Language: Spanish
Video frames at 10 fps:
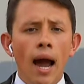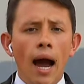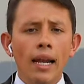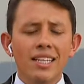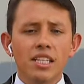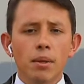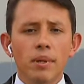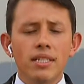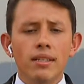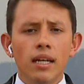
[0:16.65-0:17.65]
al
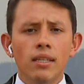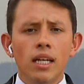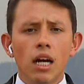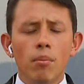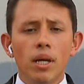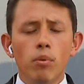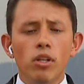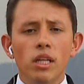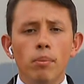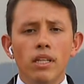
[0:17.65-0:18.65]
representante a la Cámara por
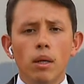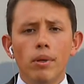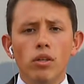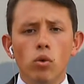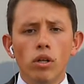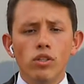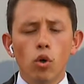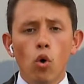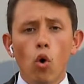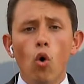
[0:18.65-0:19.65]
el Departamento del
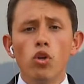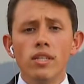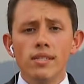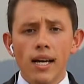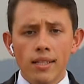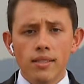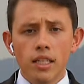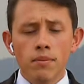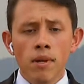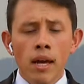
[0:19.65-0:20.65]
Chocó, Odín
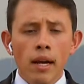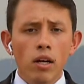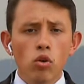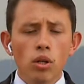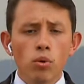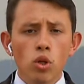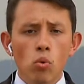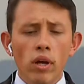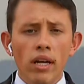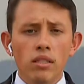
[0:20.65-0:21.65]
Sánchez. Recordemos que
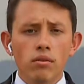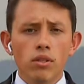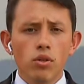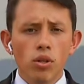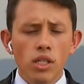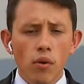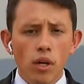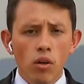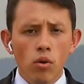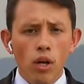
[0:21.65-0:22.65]
una de las condiciones que
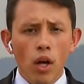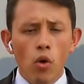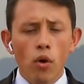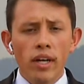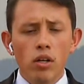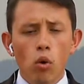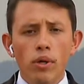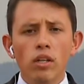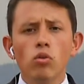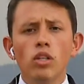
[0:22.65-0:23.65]
había colocado el
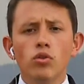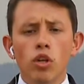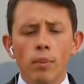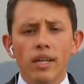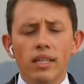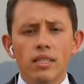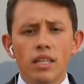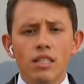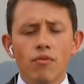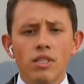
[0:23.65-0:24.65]
gobierno nacional para
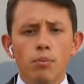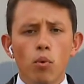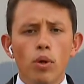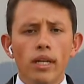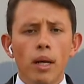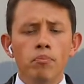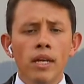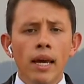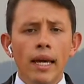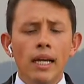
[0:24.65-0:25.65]
iniciar esta fase pública
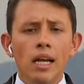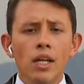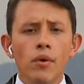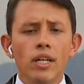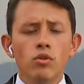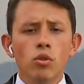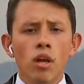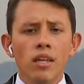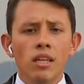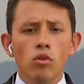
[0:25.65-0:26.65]
era la liberación
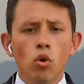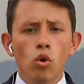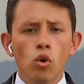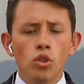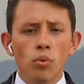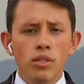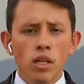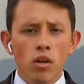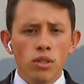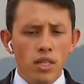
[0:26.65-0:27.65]
de todos los
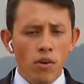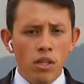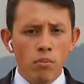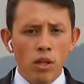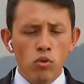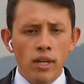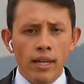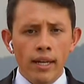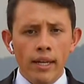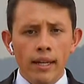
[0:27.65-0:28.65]
secuestrados que estaban en manos
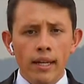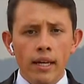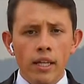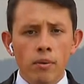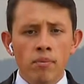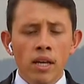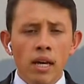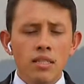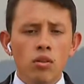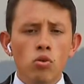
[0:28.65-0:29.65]
del ELN.
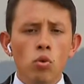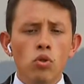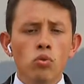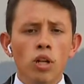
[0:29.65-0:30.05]
Este no solo es un